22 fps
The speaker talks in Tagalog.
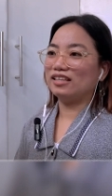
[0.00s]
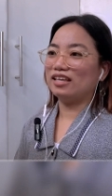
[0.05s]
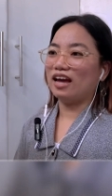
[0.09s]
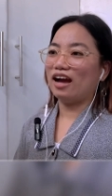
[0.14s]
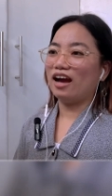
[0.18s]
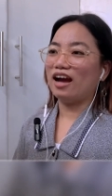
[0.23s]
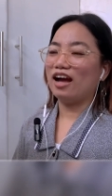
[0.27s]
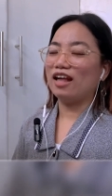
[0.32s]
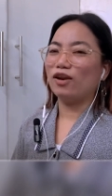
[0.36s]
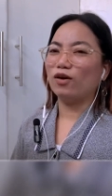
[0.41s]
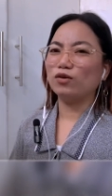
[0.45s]

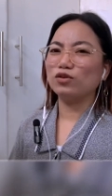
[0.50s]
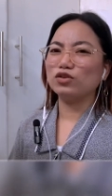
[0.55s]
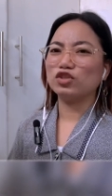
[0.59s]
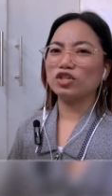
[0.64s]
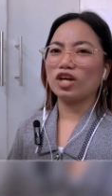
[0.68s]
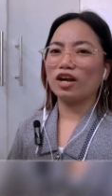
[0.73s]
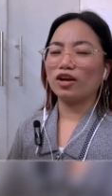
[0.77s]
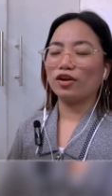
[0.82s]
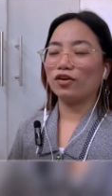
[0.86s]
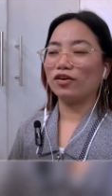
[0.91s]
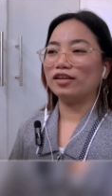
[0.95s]
Akala ko
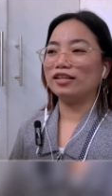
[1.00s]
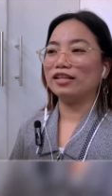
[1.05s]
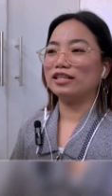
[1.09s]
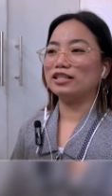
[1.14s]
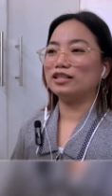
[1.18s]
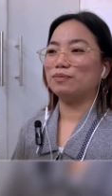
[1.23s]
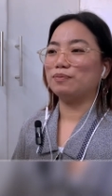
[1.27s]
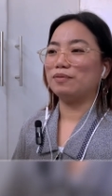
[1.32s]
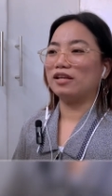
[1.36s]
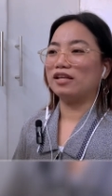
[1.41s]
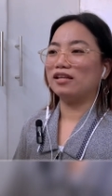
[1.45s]
Chuck yung
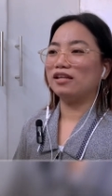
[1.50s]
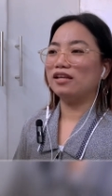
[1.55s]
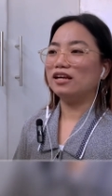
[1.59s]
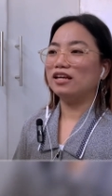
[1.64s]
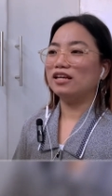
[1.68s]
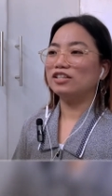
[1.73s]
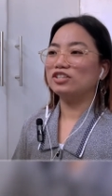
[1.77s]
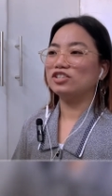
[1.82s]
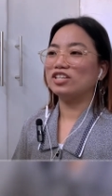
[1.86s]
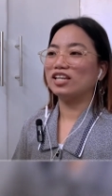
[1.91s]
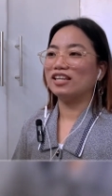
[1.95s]
in-spell.
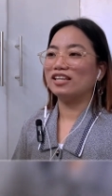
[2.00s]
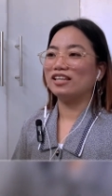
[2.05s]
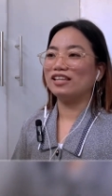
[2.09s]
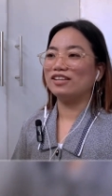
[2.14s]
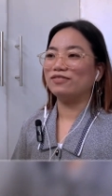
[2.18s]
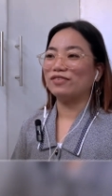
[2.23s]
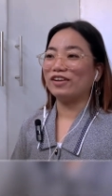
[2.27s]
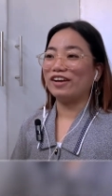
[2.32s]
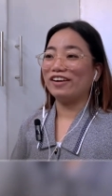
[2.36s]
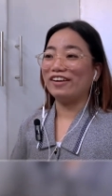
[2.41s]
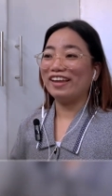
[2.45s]
Shelly
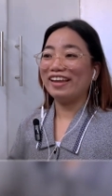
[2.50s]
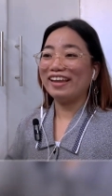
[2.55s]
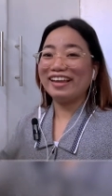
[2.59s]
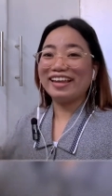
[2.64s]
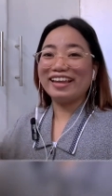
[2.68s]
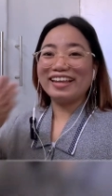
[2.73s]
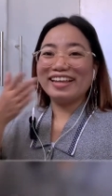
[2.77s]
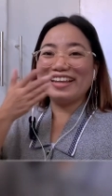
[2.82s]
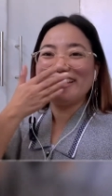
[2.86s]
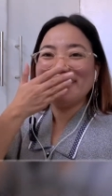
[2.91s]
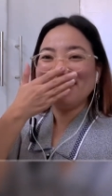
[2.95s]
pa.
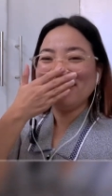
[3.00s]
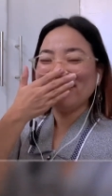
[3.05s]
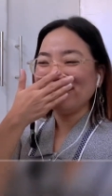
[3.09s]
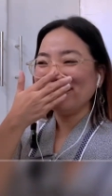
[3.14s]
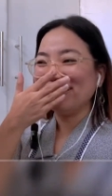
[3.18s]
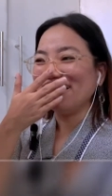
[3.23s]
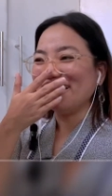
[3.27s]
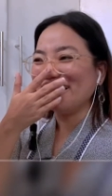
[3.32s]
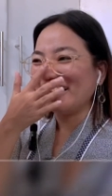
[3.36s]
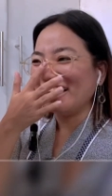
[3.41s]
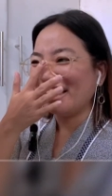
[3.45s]
Ay!
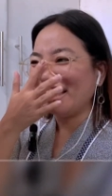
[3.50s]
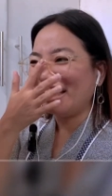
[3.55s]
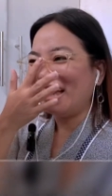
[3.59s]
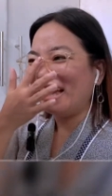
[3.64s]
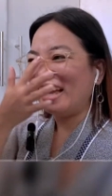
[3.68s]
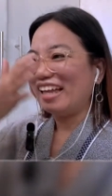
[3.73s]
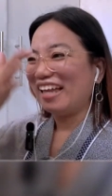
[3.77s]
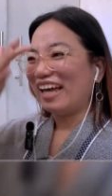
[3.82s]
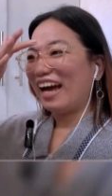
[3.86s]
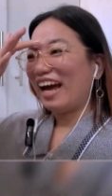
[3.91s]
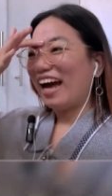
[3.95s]

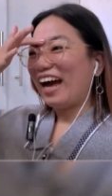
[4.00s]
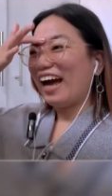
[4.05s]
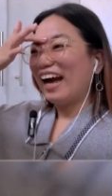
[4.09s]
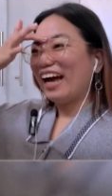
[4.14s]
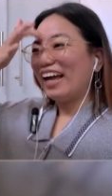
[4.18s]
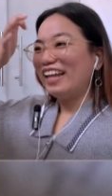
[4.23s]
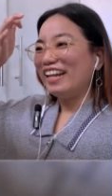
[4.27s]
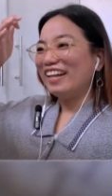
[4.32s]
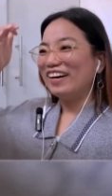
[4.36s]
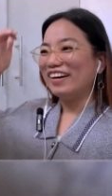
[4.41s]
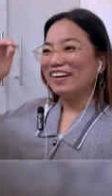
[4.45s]

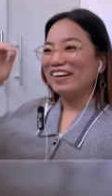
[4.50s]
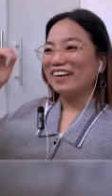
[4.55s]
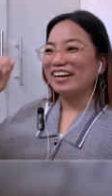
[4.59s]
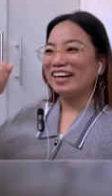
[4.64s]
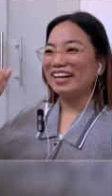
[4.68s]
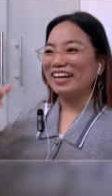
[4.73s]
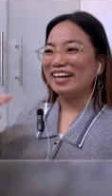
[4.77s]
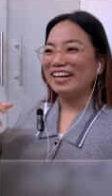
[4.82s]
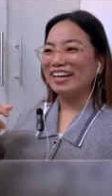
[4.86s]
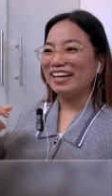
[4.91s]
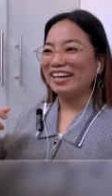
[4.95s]
Nakakaloka!
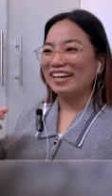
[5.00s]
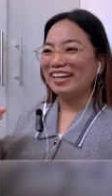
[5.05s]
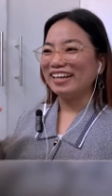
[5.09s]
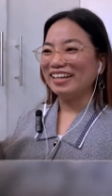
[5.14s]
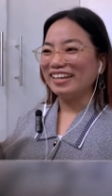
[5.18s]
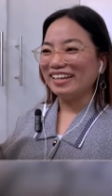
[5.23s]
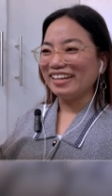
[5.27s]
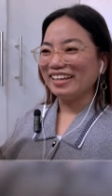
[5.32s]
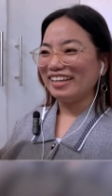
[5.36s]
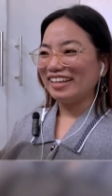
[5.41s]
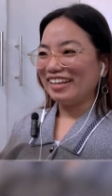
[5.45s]

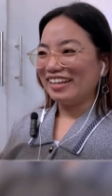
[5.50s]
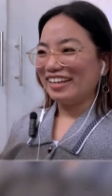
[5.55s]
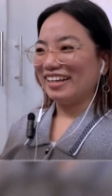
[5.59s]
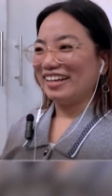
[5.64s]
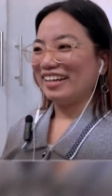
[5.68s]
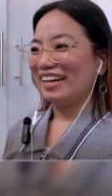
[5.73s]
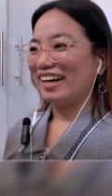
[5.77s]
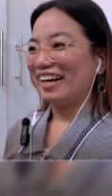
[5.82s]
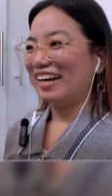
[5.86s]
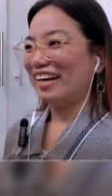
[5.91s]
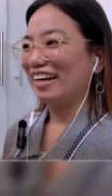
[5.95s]

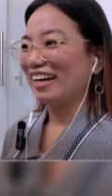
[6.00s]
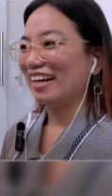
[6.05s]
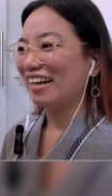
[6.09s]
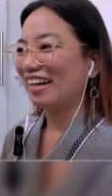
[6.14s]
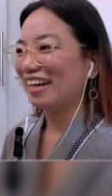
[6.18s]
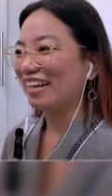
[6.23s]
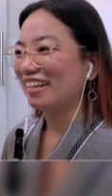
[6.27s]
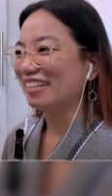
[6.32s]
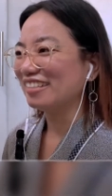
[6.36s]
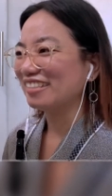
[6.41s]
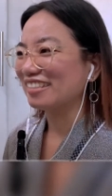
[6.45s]
Ang
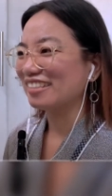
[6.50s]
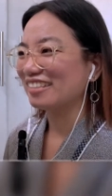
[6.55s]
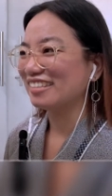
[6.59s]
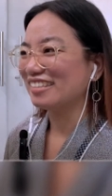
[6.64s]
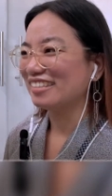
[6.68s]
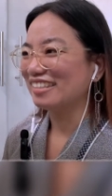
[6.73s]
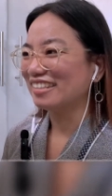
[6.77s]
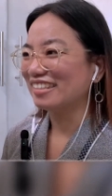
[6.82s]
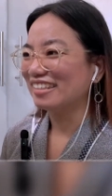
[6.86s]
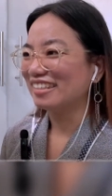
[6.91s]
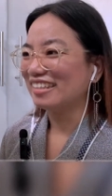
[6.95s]
angas.
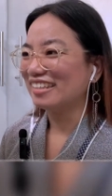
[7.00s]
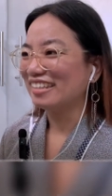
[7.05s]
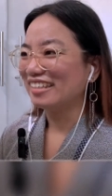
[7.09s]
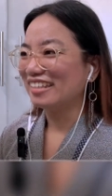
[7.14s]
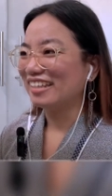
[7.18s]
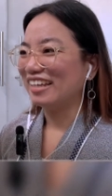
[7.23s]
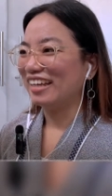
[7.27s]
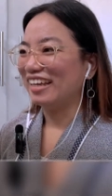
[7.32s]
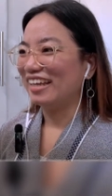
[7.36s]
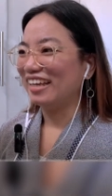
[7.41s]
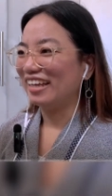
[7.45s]

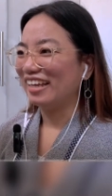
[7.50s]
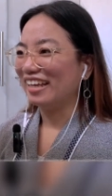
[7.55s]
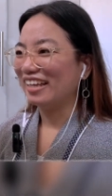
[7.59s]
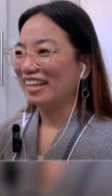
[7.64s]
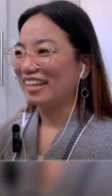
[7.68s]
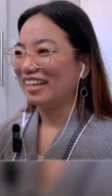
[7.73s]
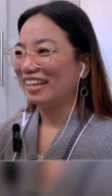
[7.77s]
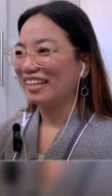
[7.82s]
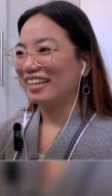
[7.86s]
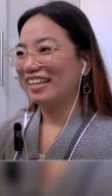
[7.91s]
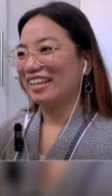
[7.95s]

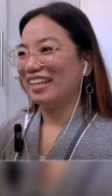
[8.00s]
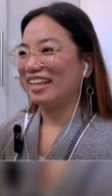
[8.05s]
Ay!